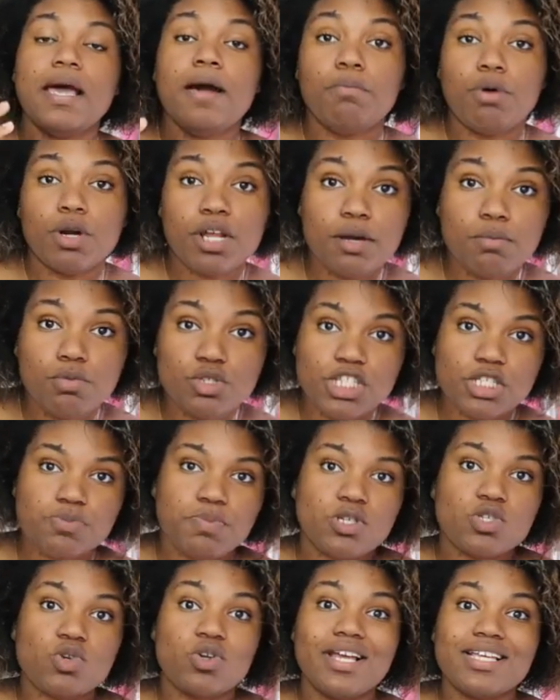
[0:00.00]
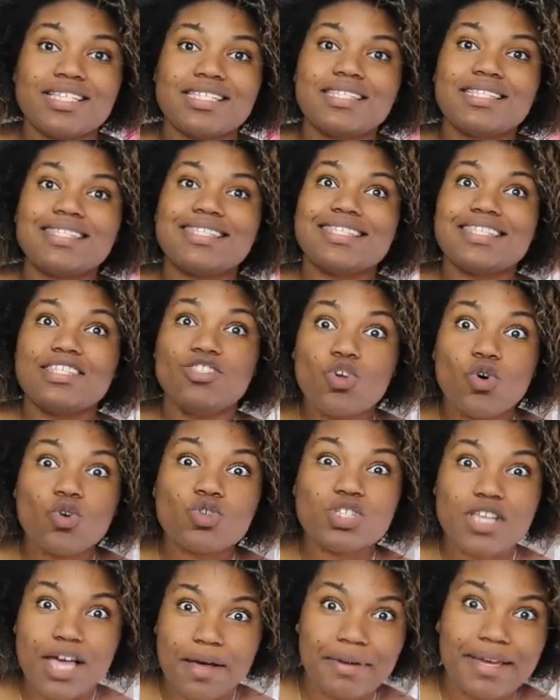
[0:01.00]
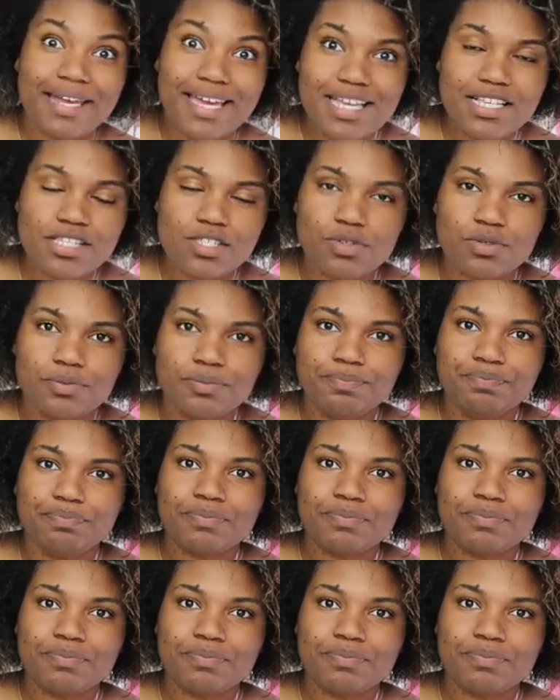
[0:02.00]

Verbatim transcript: Porque muchas personas no saben esto.